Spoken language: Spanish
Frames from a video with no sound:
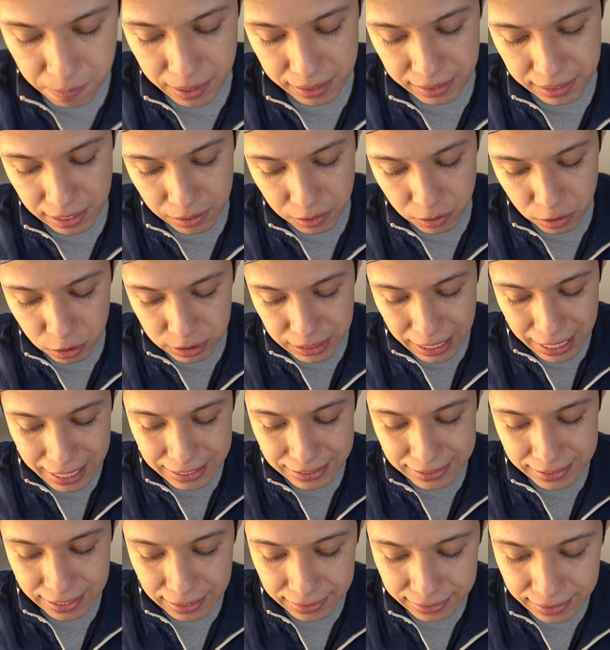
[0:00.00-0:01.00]
mandándonos a
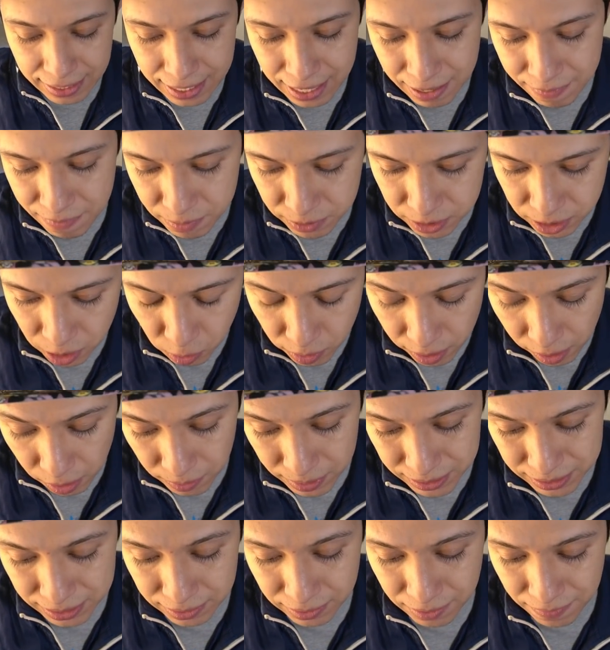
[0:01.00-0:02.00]
este altaria. Vamos a cuidarlo
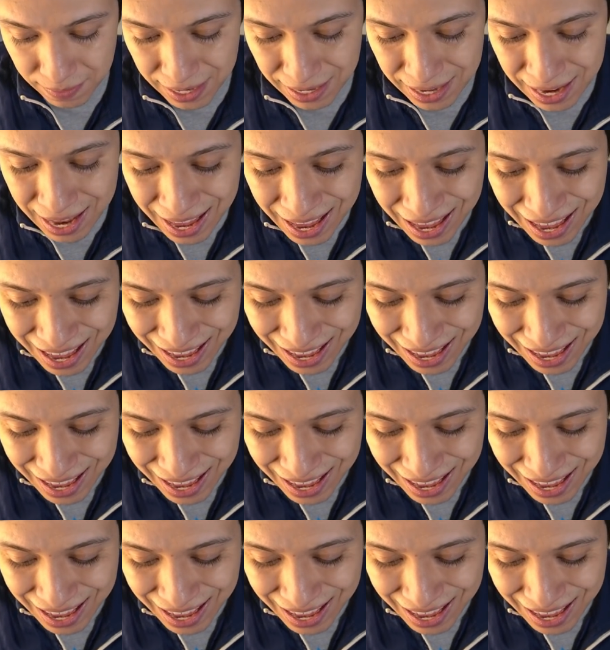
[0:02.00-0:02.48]
bastante bien.